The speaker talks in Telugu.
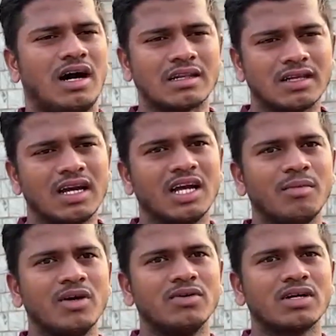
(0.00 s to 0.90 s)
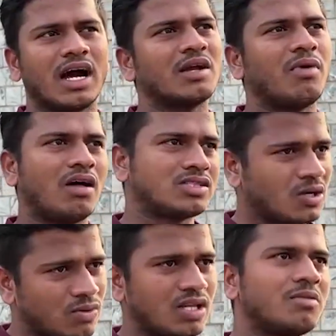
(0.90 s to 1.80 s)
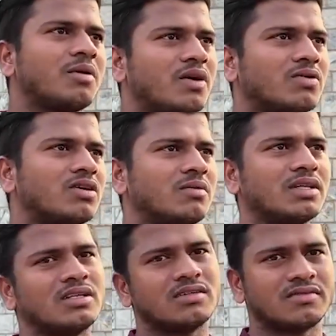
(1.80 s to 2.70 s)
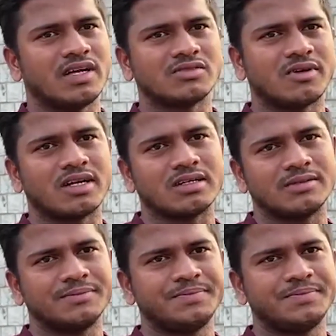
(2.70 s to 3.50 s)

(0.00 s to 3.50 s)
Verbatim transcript: అర్థాలు ఏం లేవు కానీ బాద్షా వద్దని మేము అనుకుంటాం అంతే ఫ్యాన్స్ పరంగా